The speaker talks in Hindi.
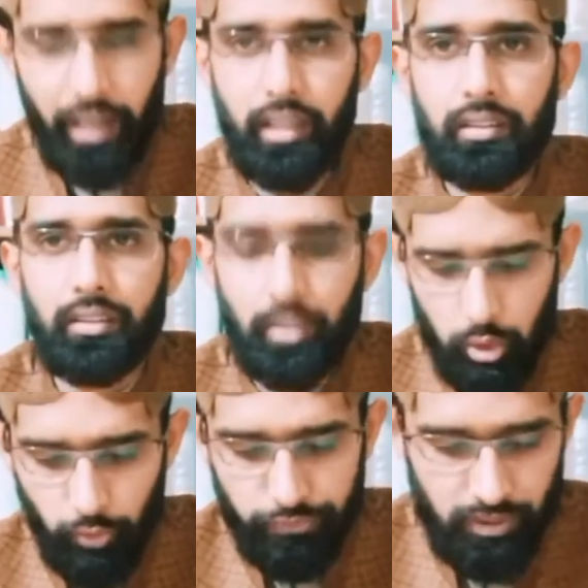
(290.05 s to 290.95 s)
आयत की
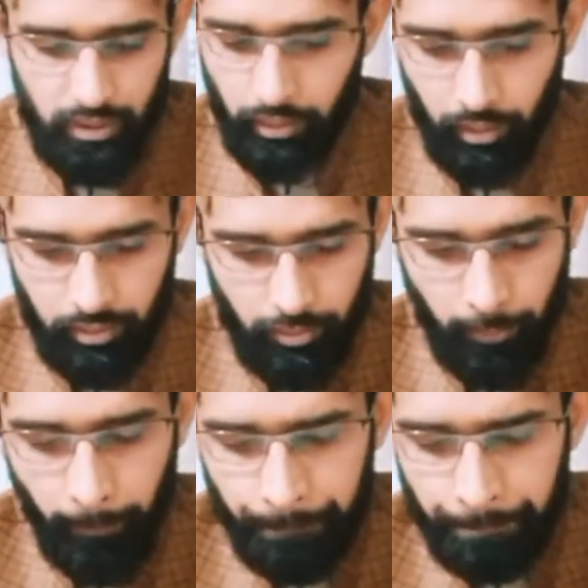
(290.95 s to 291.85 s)
तफसीर के अंदर
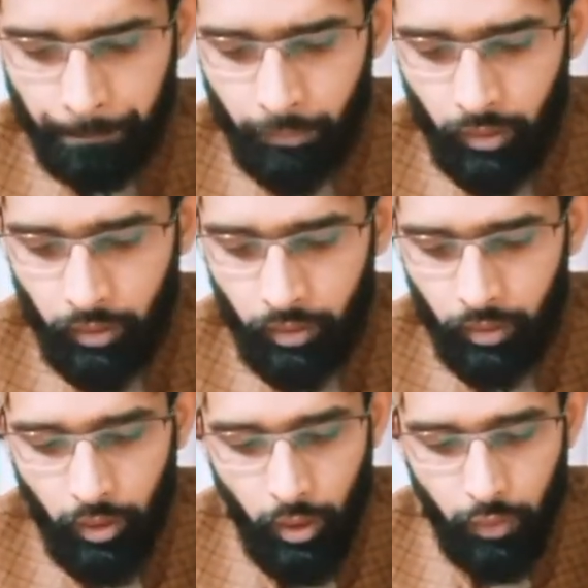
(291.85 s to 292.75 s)

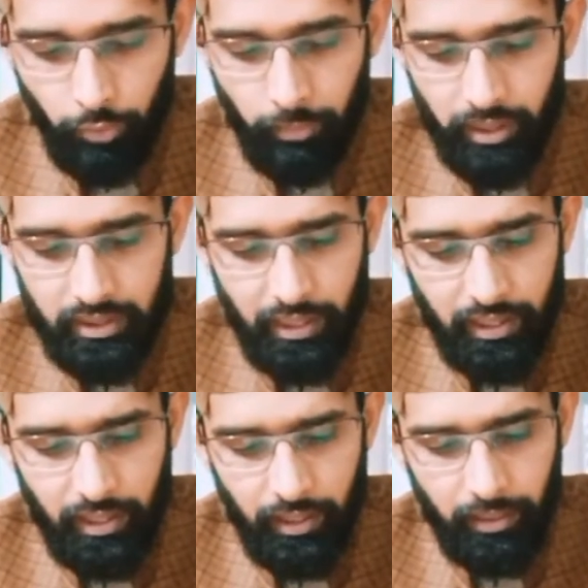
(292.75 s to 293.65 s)
फरमाते हैं कि